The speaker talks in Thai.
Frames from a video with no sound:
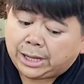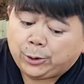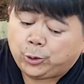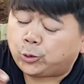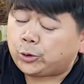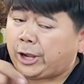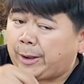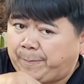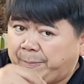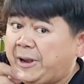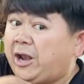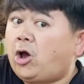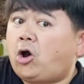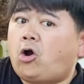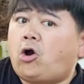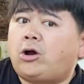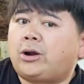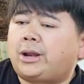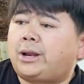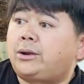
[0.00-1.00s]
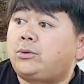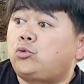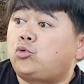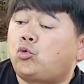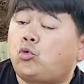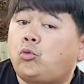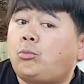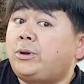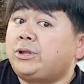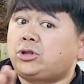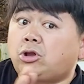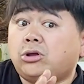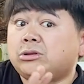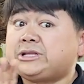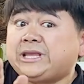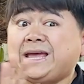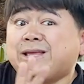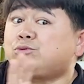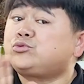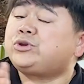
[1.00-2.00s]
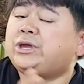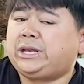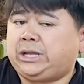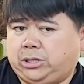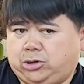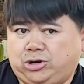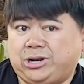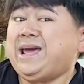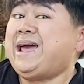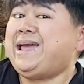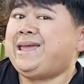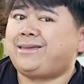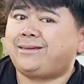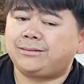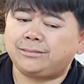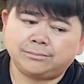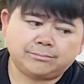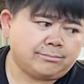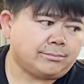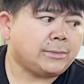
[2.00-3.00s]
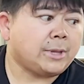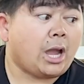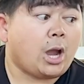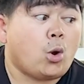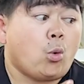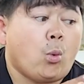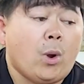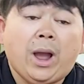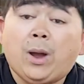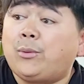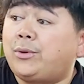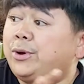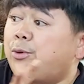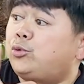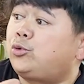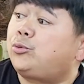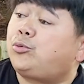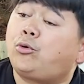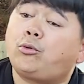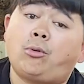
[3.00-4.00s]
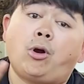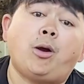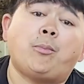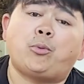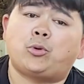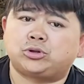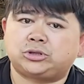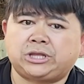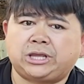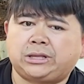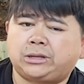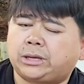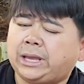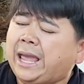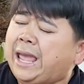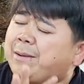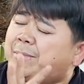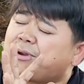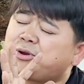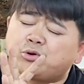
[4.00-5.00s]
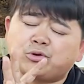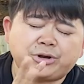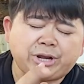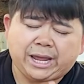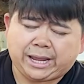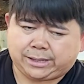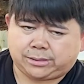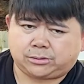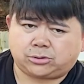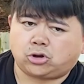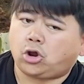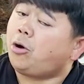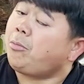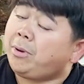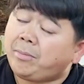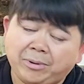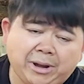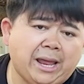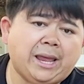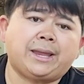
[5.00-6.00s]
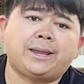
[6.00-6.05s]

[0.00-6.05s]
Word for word: ถ้าหนูเก็บเป็นละอองเนี่ยหนูไม่ต้องแช่ตู้เย็นก็ได้เอาวางไว้ในอุณหภูมิห้องปกติแค่ไม่โดนแดด ก็ไม่เป็นไร